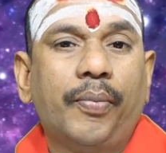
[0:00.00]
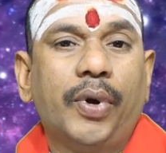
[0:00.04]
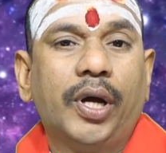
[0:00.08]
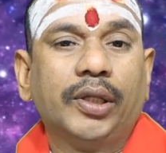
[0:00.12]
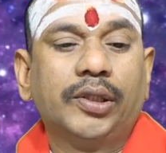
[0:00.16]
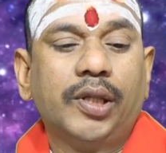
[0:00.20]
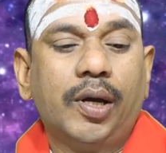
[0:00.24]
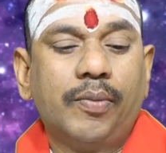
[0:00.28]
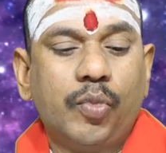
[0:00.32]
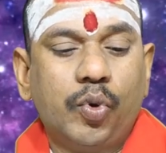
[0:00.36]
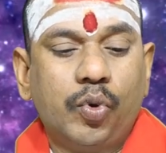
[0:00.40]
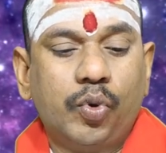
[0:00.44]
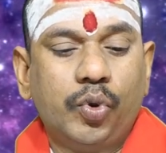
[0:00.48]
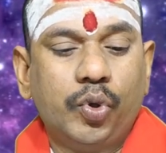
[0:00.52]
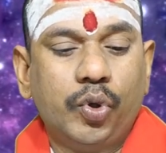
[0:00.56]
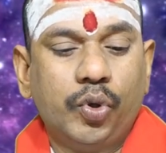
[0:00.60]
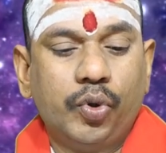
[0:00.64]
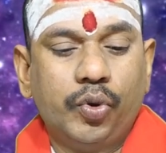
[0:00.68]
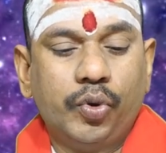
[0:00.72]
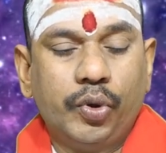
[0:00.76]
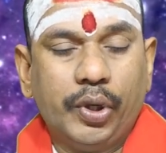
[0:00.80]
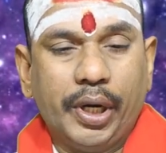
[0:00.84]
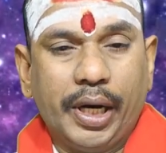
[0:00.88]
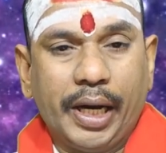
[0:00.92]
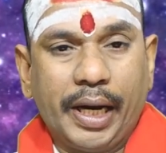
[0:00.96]

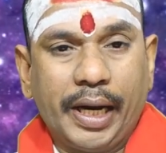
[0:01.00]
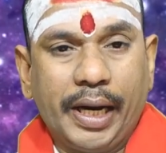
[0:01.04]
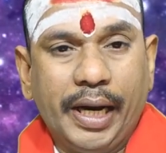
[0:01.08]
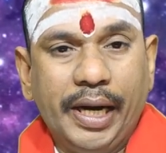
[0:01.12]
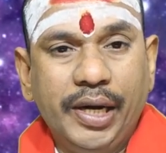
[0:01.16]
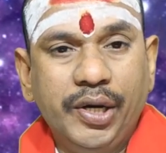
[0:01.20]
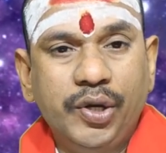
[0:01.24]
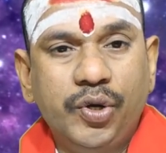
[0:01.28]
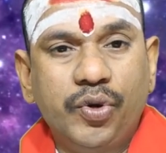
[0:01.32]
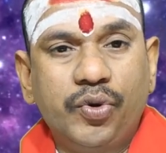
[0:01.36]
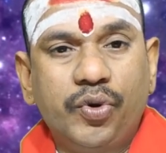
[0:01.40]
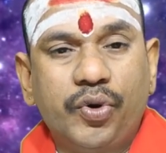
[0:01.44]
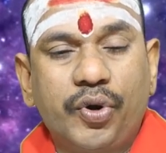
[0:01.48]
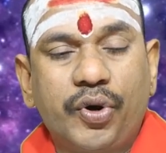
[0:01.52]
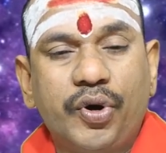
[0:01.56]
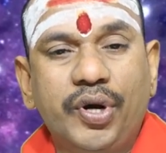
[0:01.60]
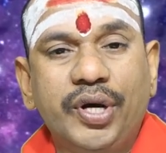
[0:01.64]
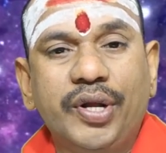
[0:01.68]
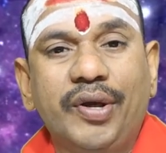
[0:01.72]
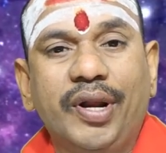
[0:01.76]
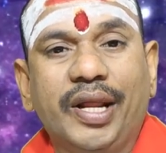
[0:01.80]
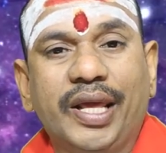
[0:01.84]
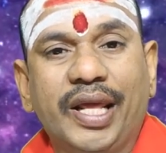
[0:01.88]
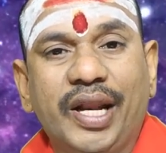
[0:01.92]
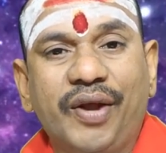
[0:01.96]
పదమూడు రెండు
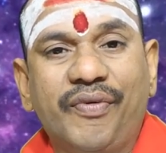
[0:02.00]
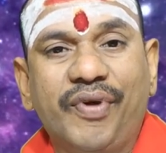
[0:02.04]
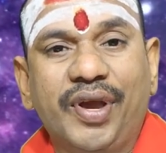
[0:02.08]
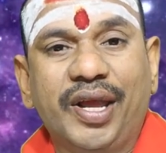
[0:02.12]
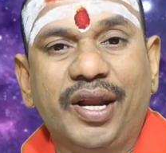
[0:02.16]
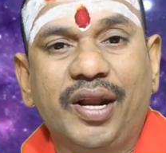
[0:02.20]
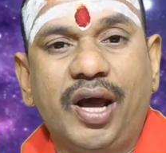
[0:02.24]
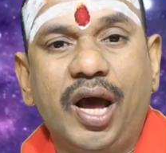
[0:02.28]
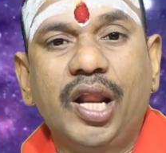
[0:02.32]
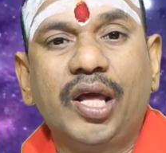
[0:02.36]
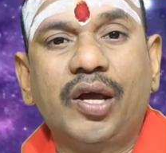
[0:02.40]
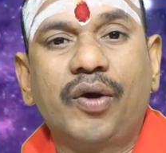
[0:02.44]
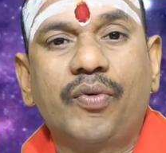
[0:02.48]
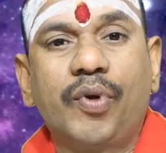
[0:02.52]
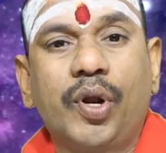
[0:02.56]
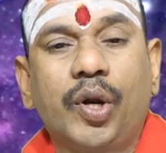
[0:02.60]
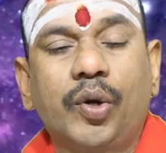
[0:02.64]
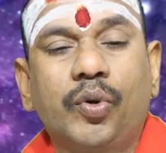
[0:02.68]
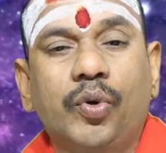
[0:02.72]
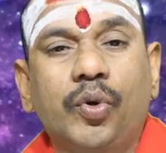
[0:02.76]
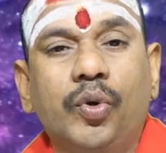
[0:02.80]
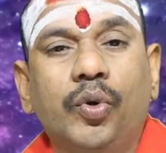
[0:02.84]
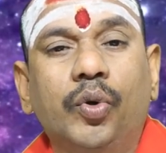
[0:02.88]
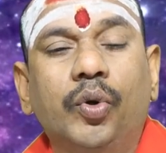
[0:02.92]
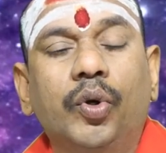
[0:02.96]
రెండు వేల ఇరవై నాలుగు
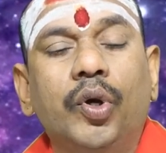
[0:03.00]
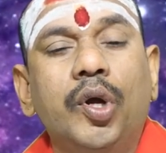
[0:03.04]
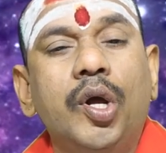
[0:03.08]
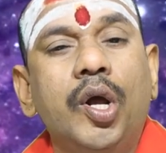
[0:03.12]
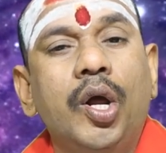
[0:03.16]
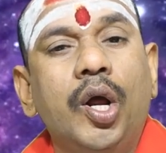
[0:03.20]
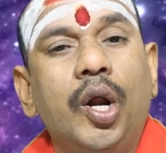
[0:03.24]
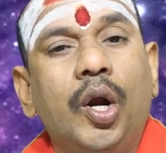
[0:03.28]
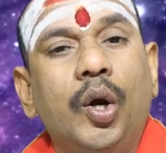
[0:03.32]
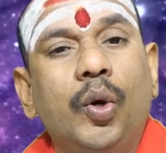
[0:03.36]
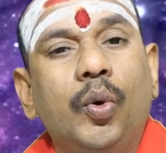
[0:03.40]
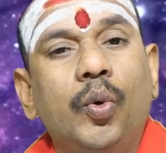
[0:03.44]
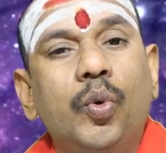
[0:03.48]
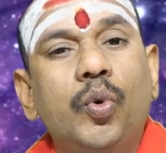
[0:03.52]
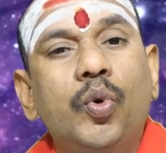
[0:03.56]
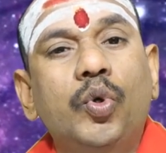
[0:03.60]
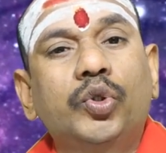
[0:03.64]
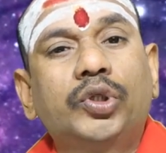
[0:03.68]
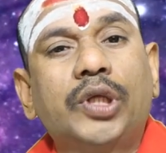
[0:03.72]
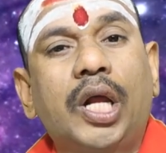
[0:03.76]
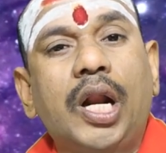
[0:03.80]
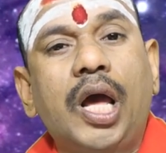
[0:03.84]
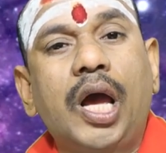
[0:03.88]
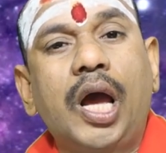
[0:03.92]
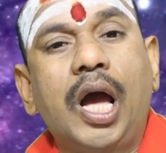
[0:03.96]
వరకు
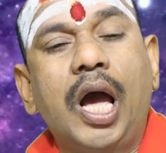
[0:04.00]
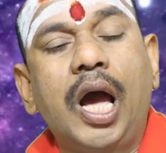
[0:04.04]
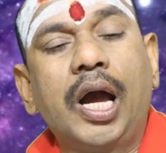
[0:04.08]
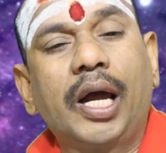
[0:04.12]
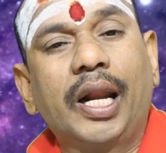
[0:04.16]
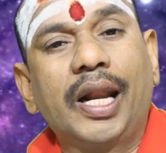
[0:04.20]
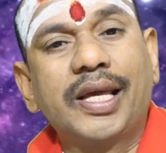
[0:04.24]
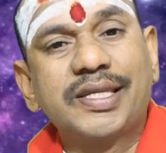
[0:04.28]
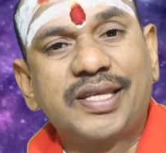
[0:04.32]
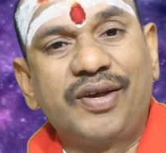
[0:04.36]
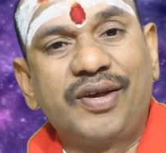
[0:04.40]
నూతన ఆంగ్ల